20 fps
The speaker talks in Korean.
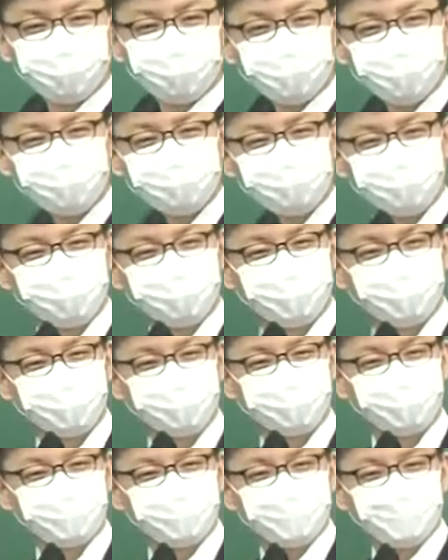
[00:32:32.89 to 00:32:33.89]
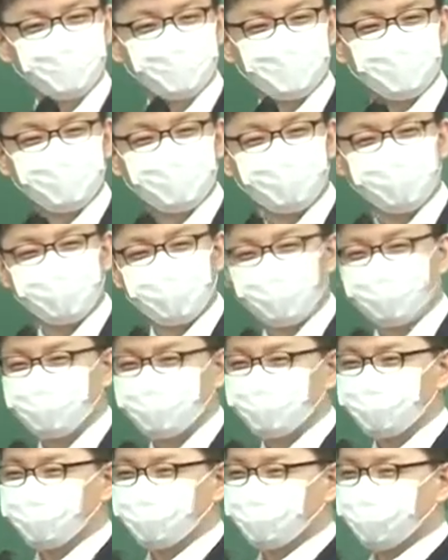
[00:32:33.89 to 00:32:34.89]
알려주세요 빨리.
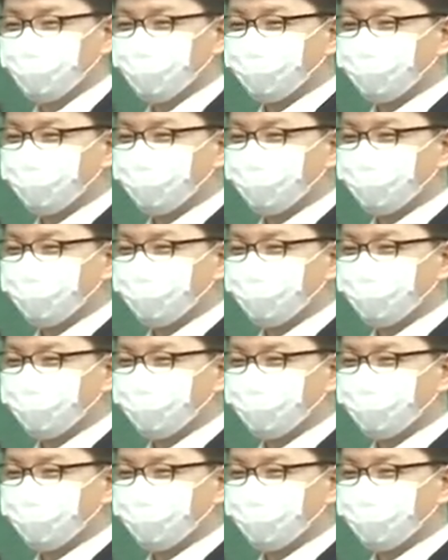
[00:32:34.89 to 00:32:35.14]
다른 저기